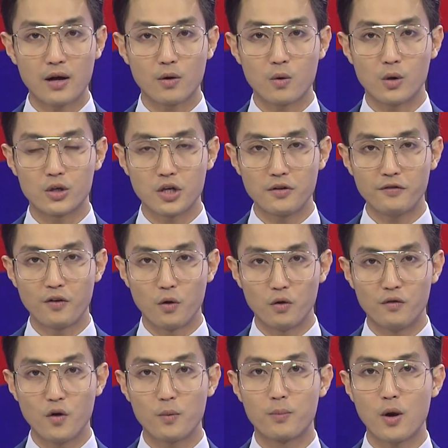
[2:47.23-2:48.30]
của chính phủ
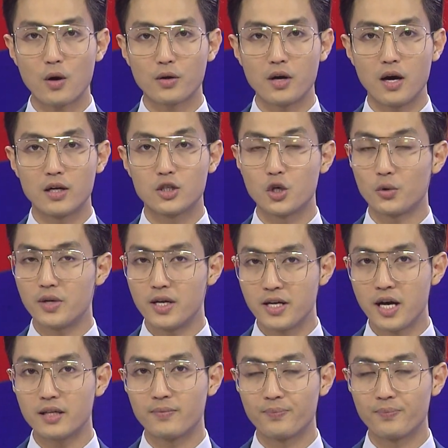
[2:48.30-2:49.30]
vụ blogger Trương Duy Nhất.